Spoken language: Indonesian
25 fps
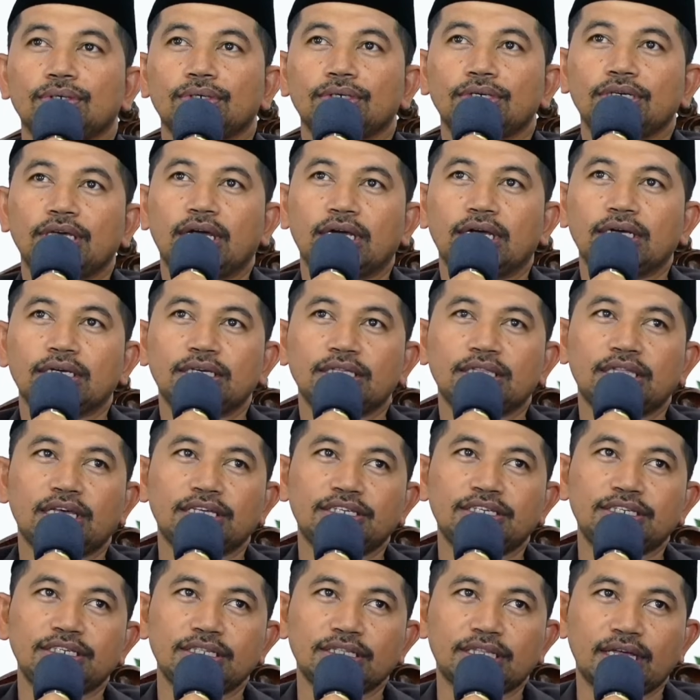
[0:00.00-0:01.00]
yang
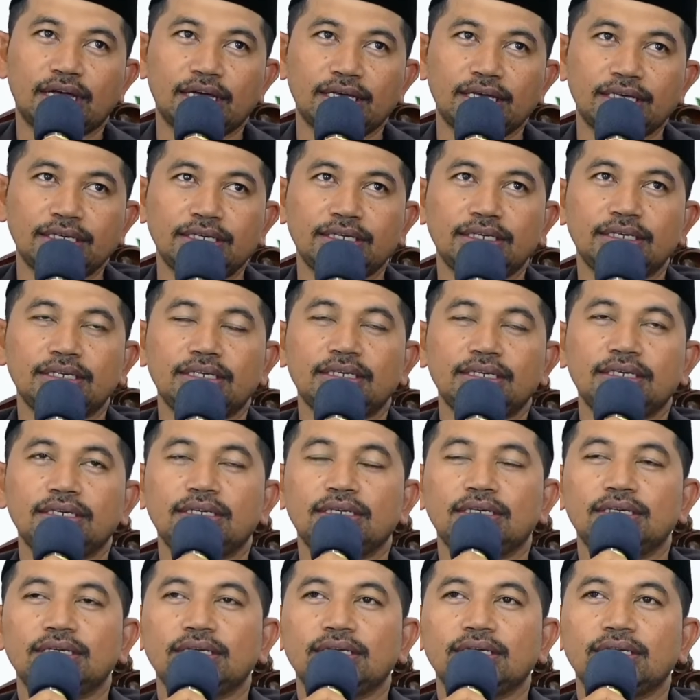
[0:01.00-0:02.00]
kita cintai
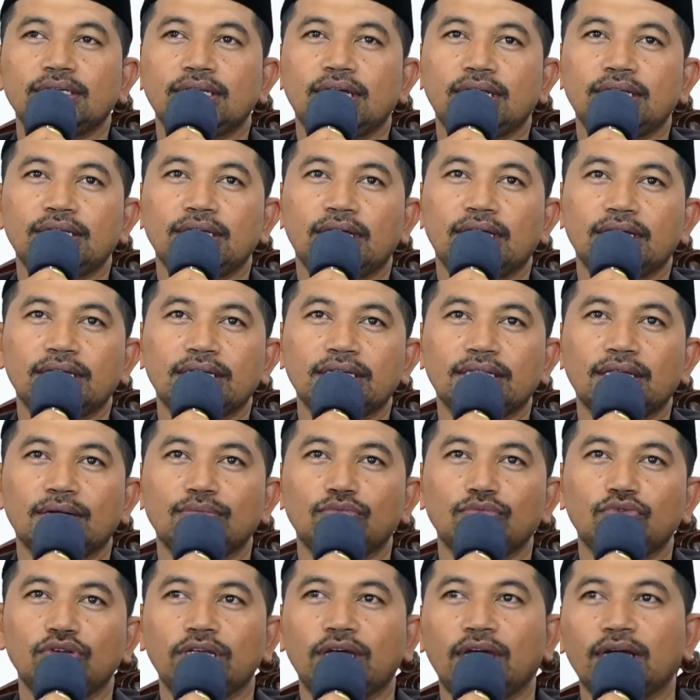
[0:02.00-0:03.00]
dan yang
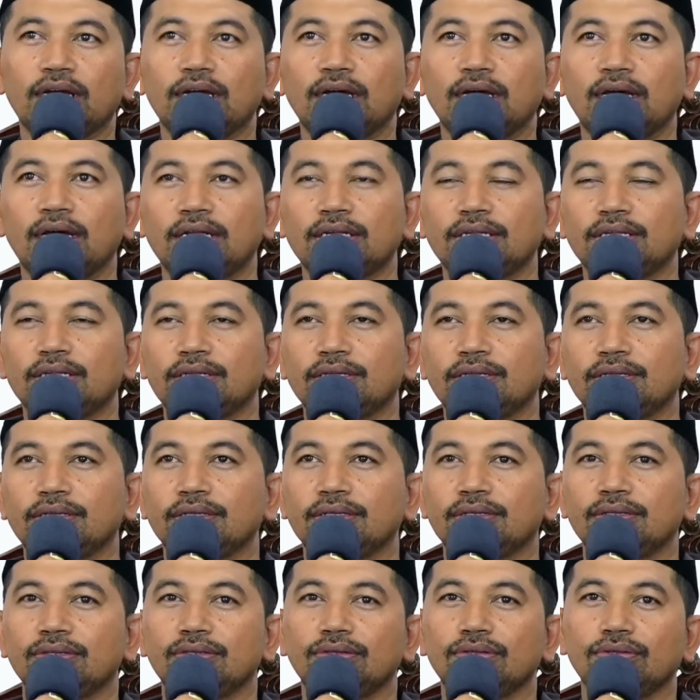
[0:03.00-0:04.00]
kita muliakan
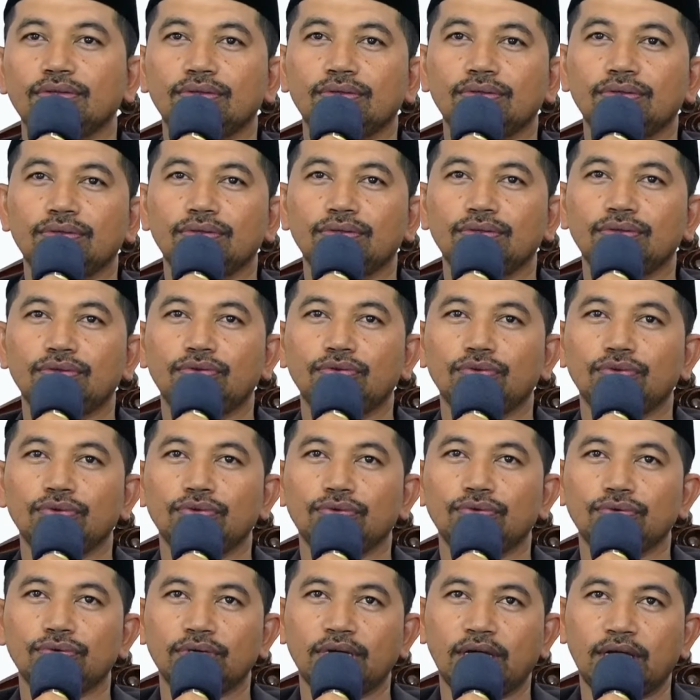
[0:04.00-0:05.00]

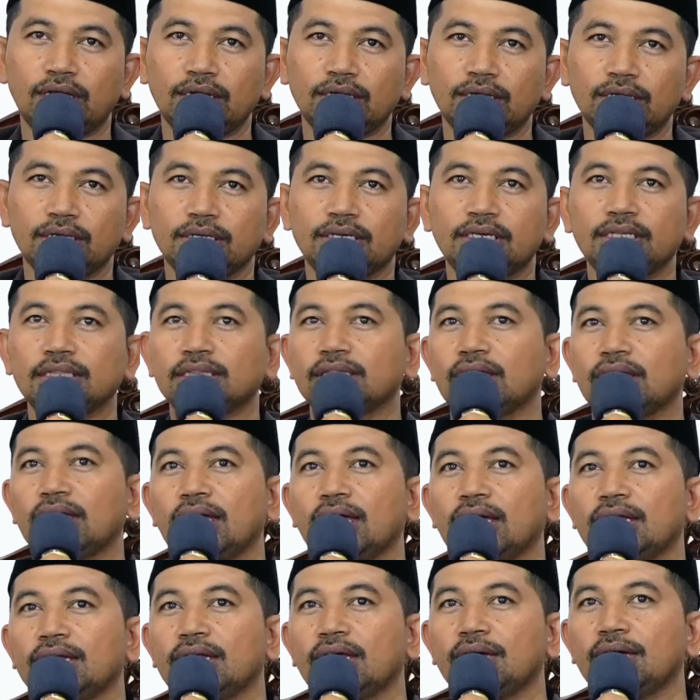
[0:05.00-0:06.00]
junjungan
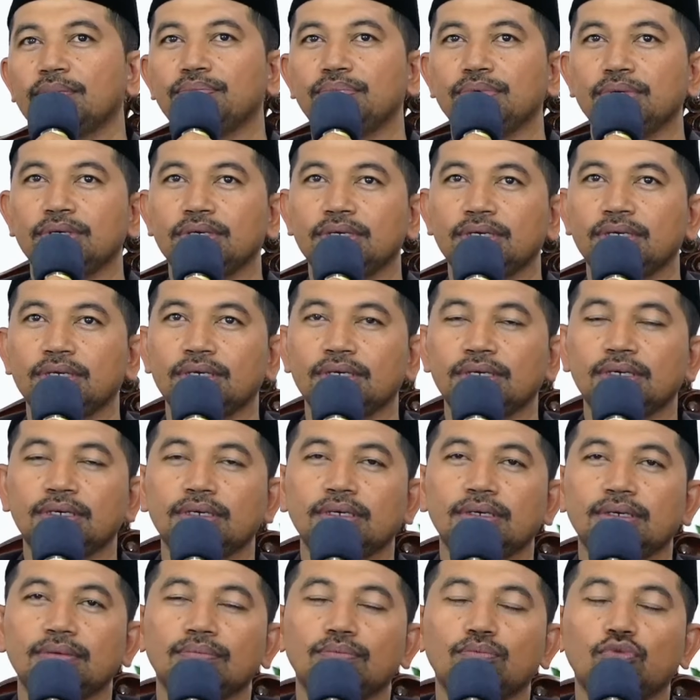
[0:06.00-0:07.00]
kita Nabi
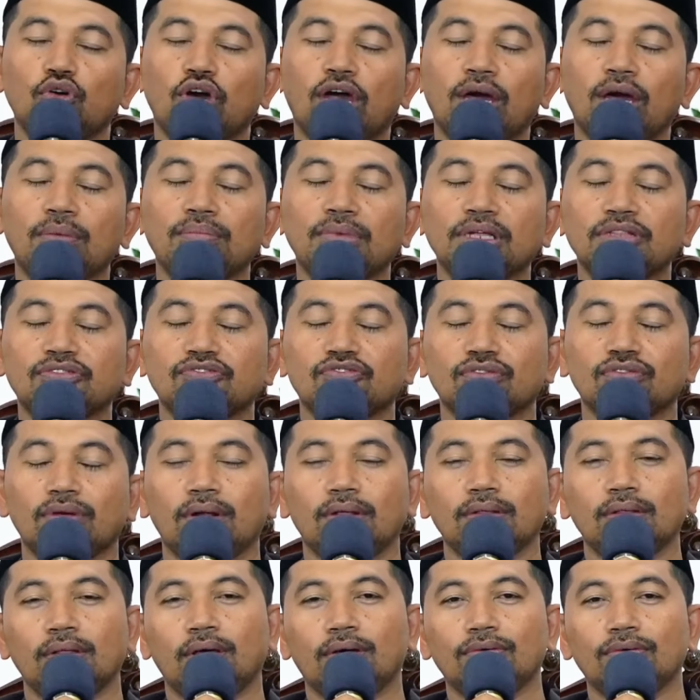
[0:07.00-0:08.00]
Muhammad
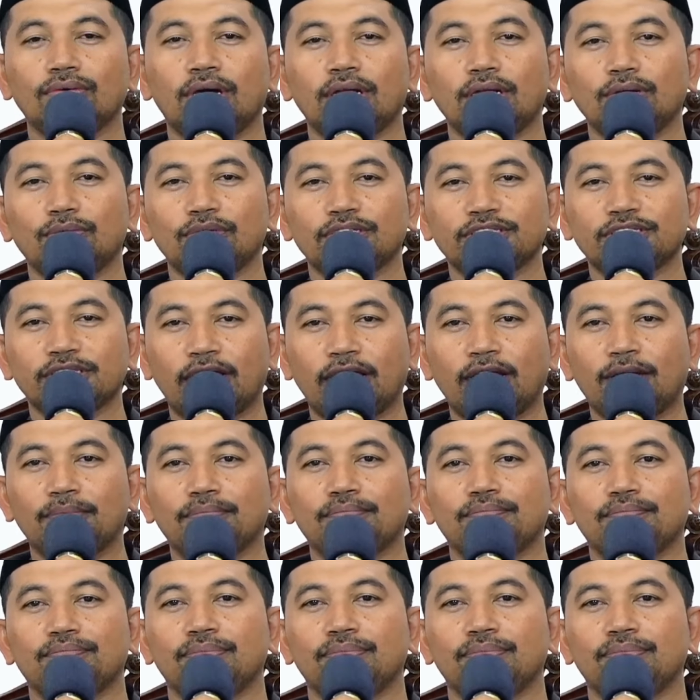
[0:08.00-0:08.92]
sallallahu alaihi wasallam.